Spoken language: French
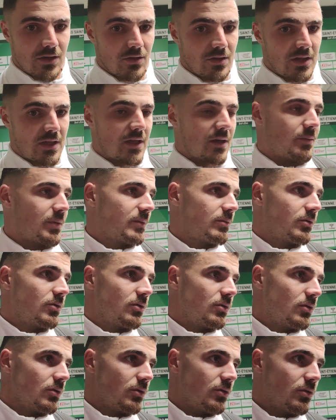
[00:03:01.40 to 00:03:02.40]
qu'on est capable
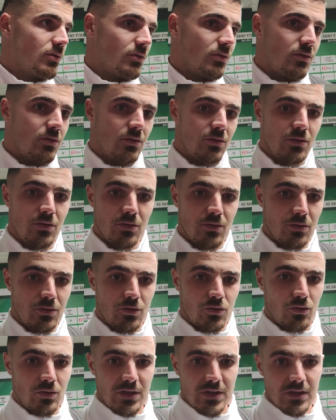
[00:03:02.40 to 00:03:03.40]
de,
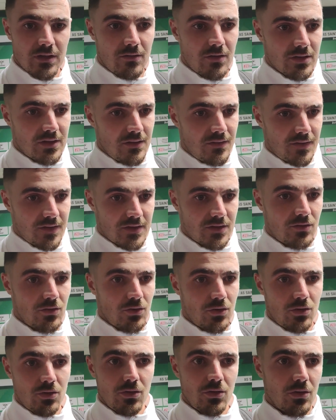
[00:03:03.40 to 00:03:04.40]
jouer, d'avoir des phases de
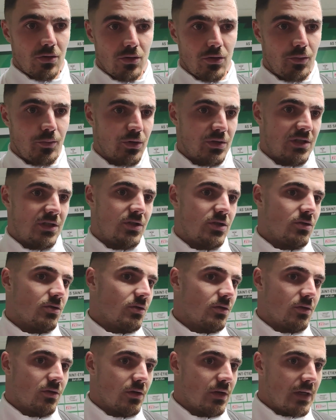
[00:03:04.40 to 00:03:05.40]
jeu, de
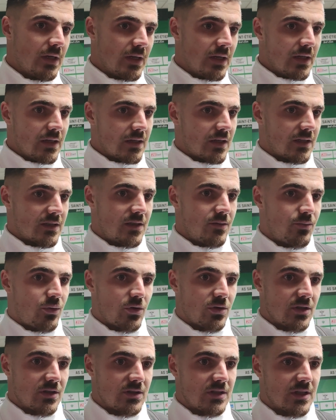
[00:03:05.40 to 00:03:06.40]
possession très
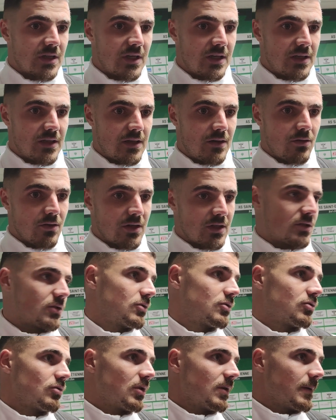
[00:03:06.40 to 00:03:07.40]
importantes, ce qui a été le cas
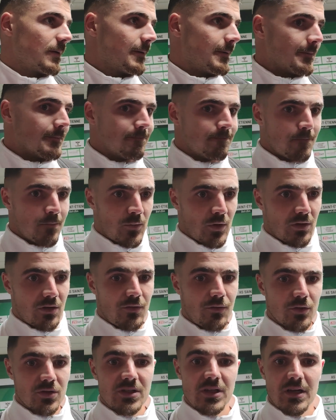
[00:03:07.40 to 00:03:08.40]
ce soir. Donc
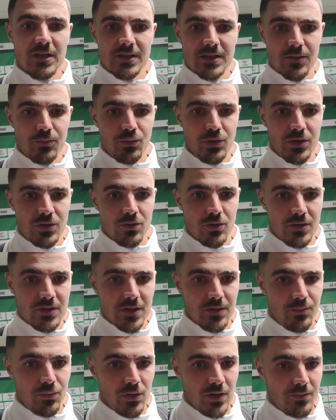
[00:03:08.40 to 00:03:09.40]
il faut s'appuyer sur
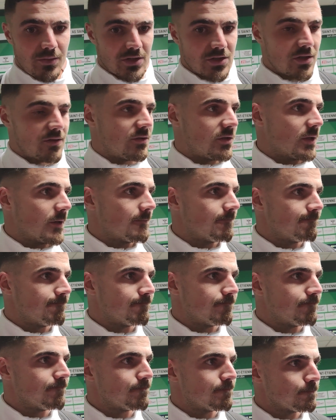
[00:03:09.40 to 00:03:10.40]
ça pour les matchs à venir.
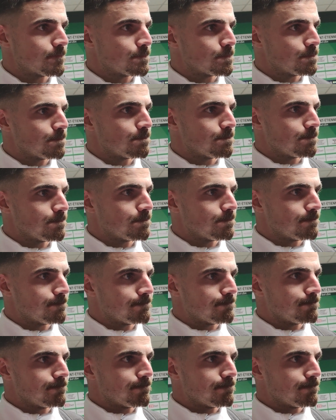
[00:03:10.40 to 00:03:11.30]
On passe un cap dans la N2